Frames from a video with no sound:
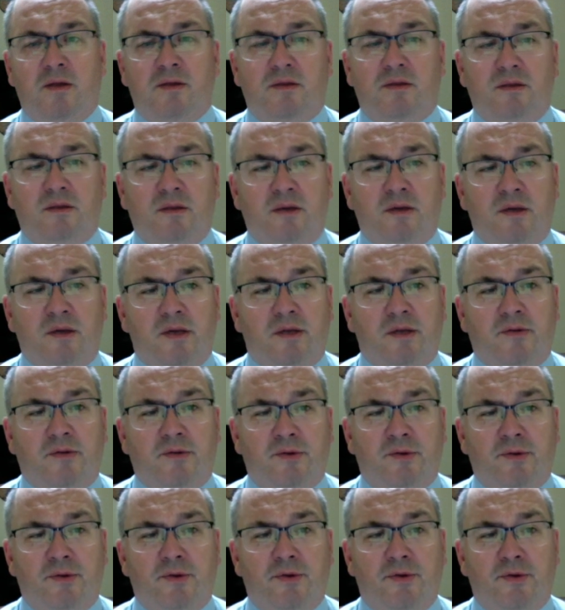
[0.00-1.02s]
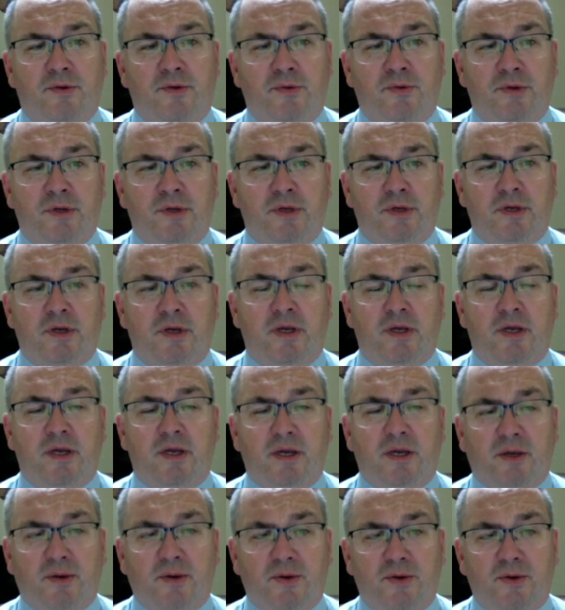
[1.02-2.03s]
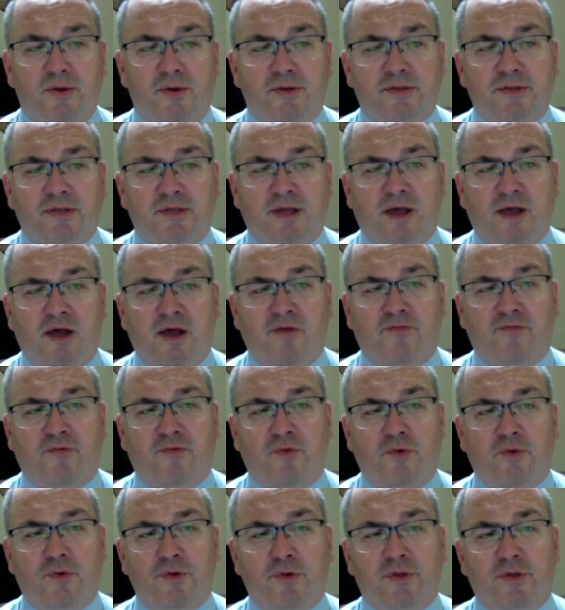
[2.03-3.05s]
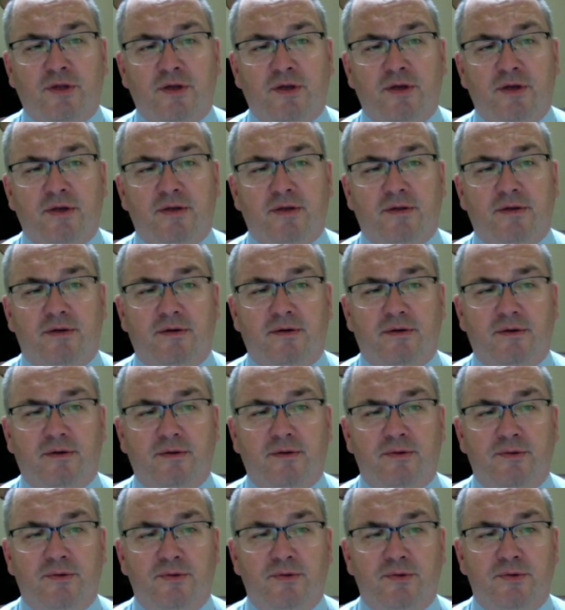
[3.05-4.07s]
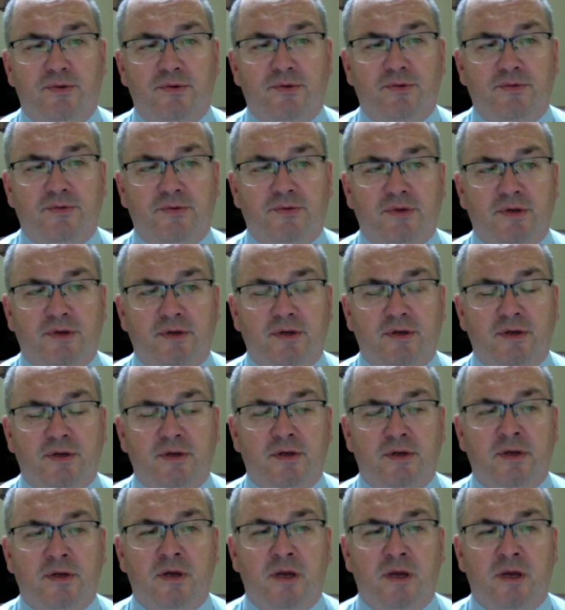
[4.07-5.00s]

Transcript: Dites-lui que sa faute est enlevée,